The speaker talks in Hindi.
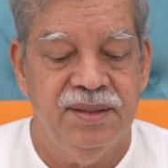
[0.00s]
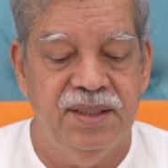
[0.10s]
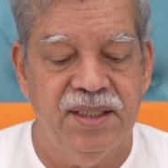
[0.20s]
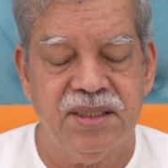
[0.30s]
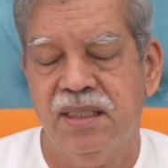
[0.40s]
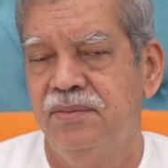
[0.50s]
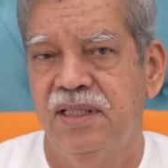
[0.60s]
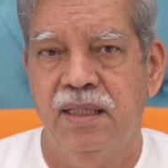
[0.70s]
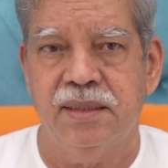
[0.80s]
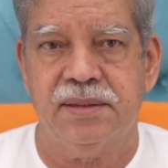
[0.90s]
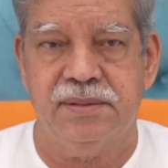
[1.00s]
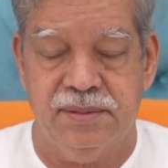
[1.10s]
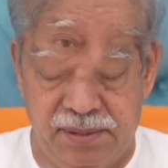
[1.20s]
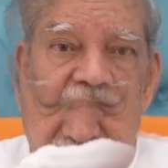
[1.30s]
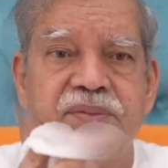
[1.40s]
देश का विकास
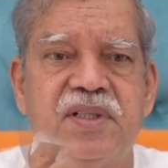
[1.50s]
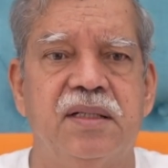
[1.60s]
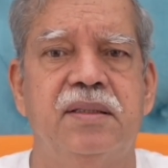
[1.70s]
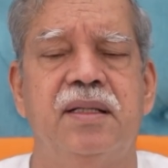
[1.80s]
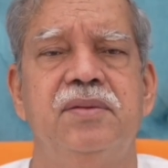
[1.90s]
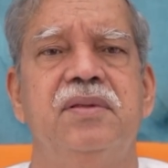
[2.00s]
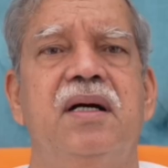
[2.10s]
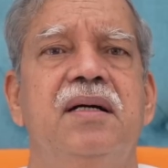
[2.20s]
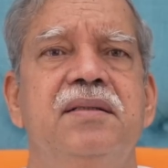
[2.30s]
सिर्फ सरकारों का